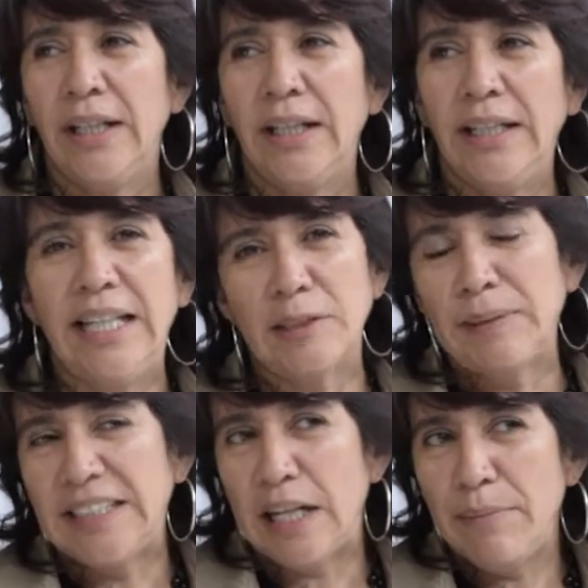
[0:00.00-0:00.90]
Y
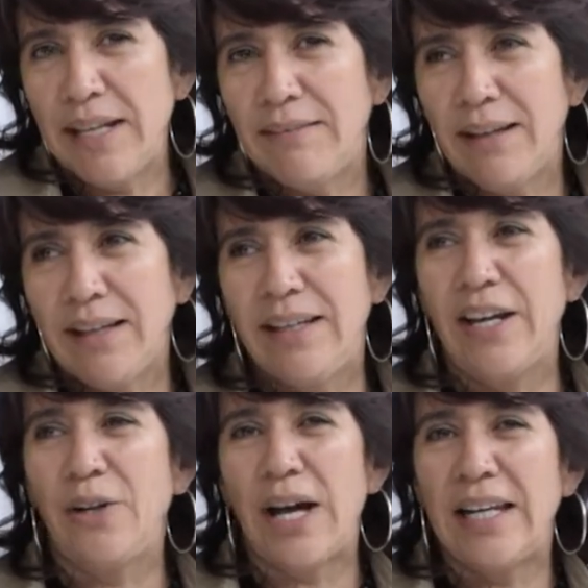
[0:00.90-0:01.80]
especialmente
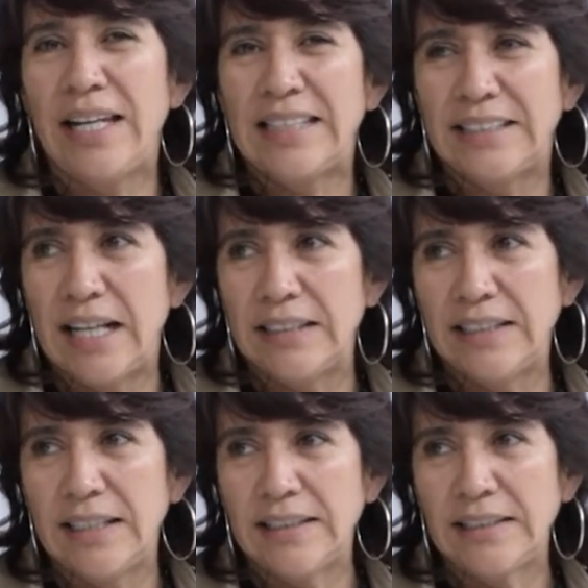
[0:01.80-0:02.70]
quiero darle las
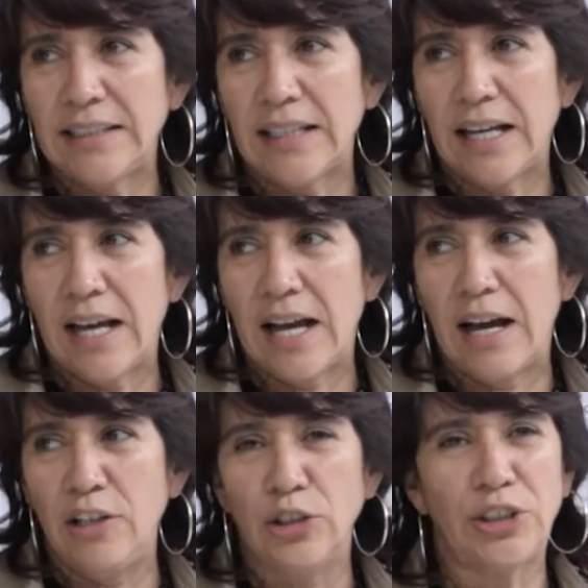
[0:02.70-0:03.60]
gracias
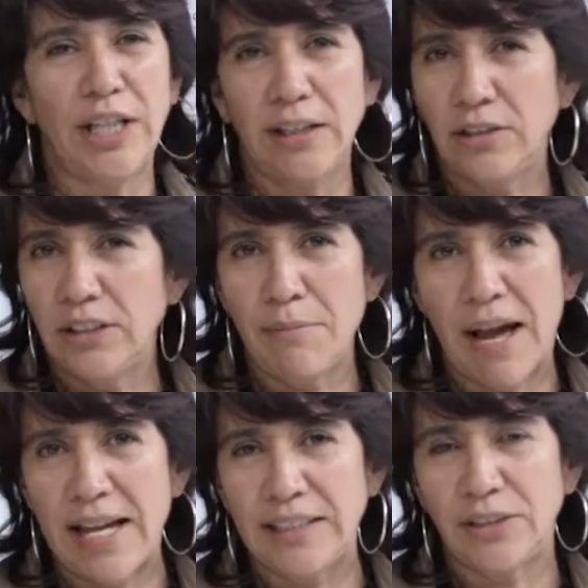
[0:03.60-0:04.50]
a los cientos de
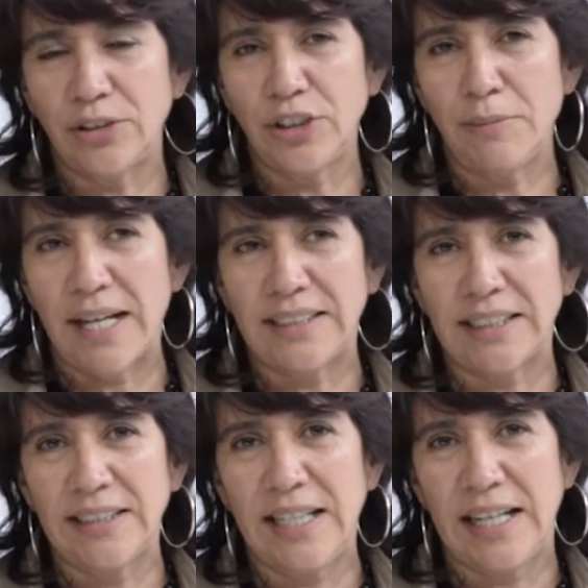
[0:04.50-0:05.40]
maestros y
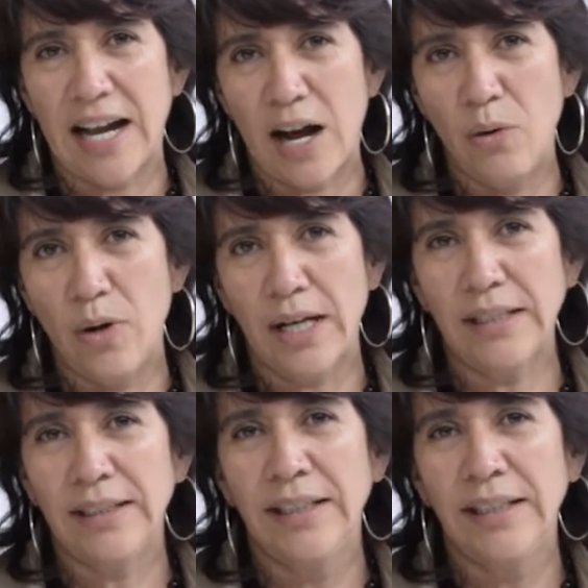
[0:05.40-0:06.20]
maestras del Cauca